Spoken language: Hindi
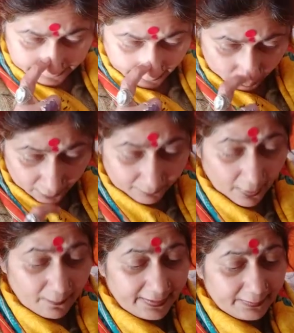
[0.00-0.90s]
या कोई
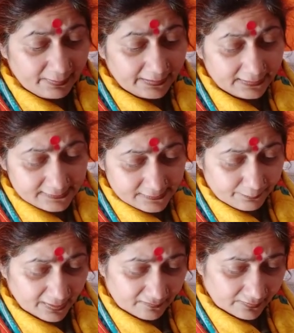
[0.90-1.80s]
प्रॉपर्टी बनने की
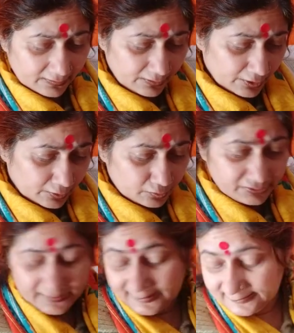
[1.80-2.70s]
संभावना
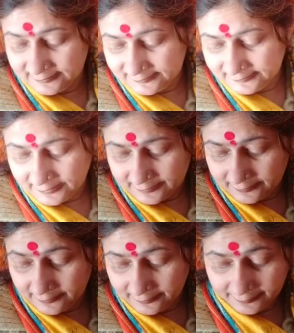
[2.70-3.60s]
कुछ ऐसा नजर आ
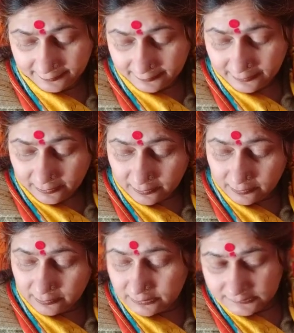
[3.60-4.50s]
रहा है
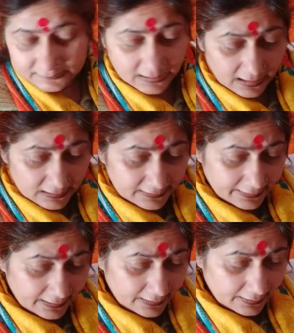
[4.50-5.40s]
साल
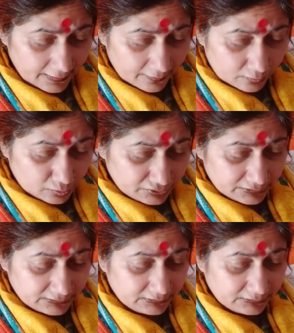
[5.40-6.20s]
के कुछ